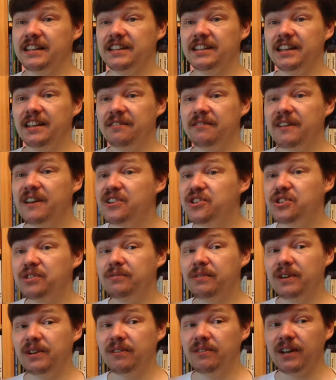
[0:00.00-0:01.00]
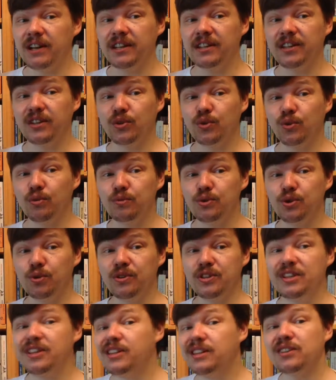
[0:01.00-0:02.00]
ненавязчиво говорит о том, что
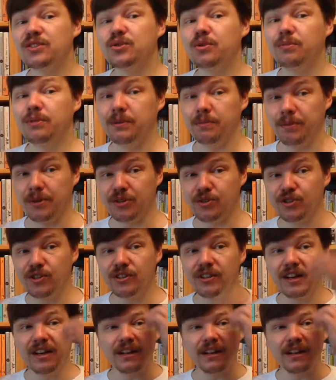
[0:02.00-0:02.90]
нет особых причин